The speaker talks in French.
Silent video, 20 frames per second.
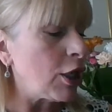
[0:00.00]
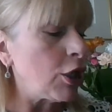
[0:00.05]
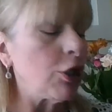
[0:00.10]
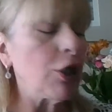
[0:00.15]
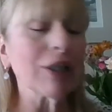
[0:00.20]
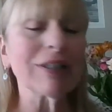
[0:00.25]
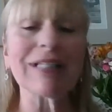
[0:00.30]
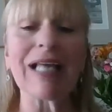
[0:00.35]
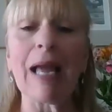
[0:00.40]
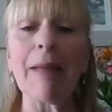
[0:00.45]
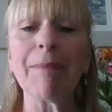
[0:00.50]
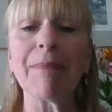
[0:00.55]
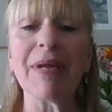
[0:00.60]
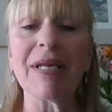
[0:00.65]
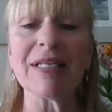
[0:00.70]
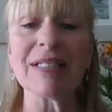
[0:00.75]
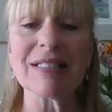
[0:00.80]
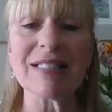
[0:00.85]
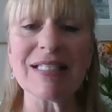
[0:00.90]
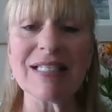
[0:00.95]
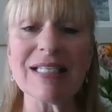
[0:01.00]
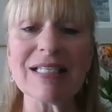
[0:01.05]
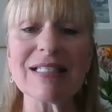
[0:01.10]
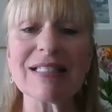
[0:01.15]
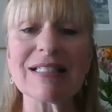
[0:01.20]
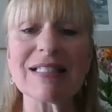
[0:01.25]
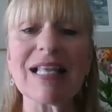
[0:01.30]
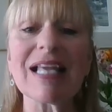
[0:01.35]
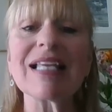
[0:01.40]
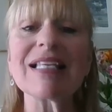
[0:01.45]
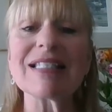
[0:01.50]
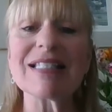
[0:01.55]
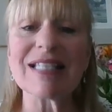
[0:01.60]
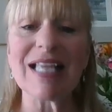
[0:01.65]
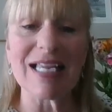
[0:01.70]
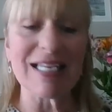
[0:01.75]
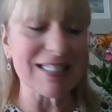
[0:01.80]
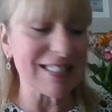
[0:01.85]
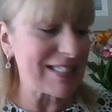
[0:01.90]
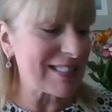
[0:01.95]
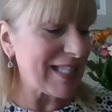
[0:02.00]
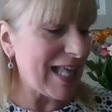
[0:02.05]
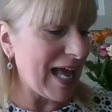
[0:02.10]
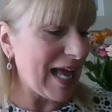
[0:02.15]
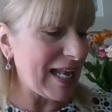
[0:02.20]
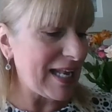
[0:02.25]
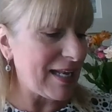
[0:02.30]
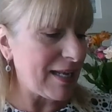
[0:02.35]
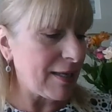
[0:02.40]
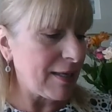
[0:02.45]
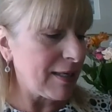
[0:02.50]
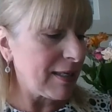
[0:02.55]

le trapéziste s'installe.